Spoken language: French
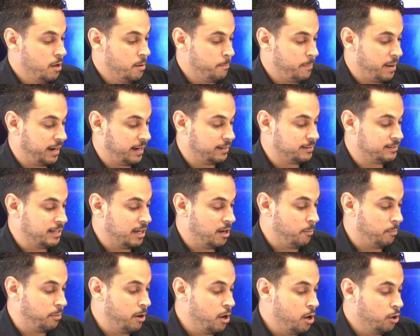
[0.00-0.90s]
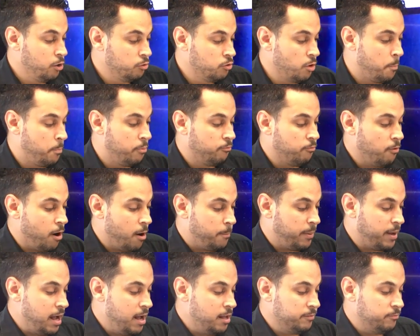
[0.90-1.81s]
par exemple, de pouvoir
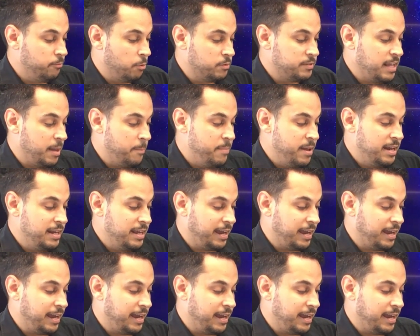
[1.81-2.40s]
prendre vos appels